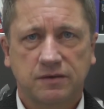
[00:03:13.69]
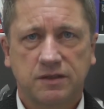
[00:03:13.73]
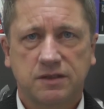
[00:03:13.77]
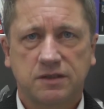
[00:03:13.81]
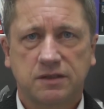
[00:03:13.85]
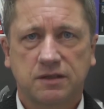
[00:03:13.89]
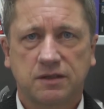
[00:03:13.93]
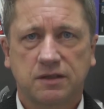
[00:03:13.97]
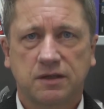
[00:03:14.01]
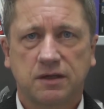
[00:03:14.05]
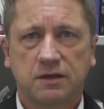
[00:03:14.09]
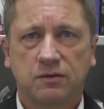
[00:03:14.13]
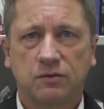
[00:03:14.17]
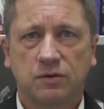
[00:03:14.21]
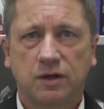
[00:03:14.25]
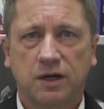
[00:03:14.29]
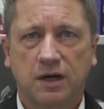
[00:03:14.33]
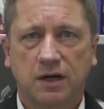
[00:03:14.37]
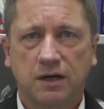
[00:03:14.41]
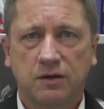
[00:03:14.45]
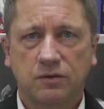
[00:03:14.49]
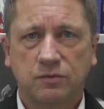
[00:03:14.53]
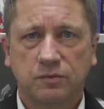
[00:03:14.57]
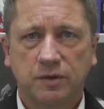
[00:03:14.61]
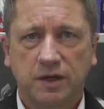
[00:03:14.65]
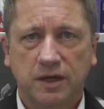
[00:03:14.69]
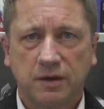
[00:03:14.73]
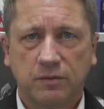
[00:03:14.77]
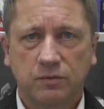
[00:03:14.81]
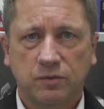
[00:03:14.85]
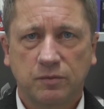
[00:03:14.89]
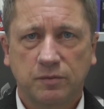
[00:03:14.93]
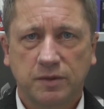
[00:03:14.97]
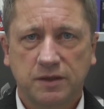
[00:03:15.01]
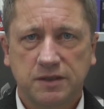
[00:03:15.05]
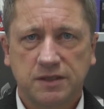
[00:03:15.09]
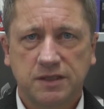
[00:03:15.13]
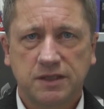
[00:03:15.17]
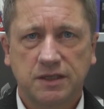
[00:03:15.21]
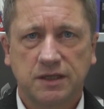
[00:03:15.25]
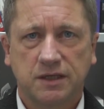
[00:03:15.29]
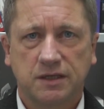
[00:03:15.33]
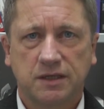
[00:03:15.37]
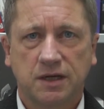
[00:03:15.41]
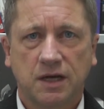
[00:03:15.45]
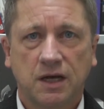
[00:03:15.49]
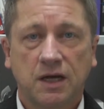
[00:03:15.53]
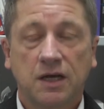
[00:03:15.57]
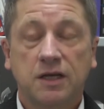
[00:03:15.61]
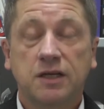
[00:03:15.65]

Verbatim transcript: was in der lokalen Umgebung passiert.